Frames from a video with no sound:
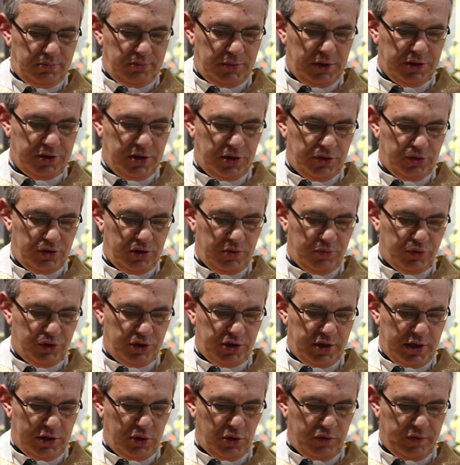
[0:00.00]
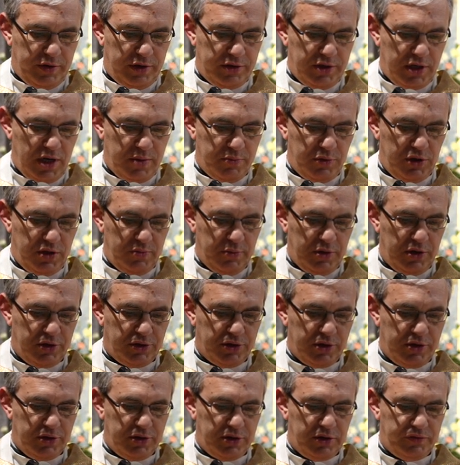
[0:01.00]
naznaczony prześladowaniami i
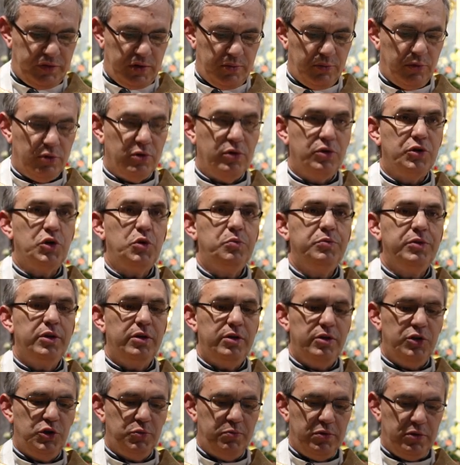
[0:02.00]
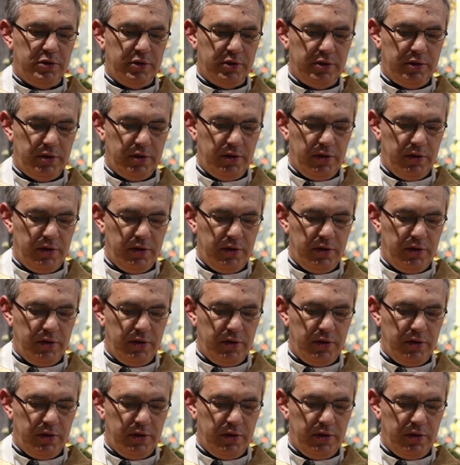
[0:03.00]
męczeństwem ogromnej liczby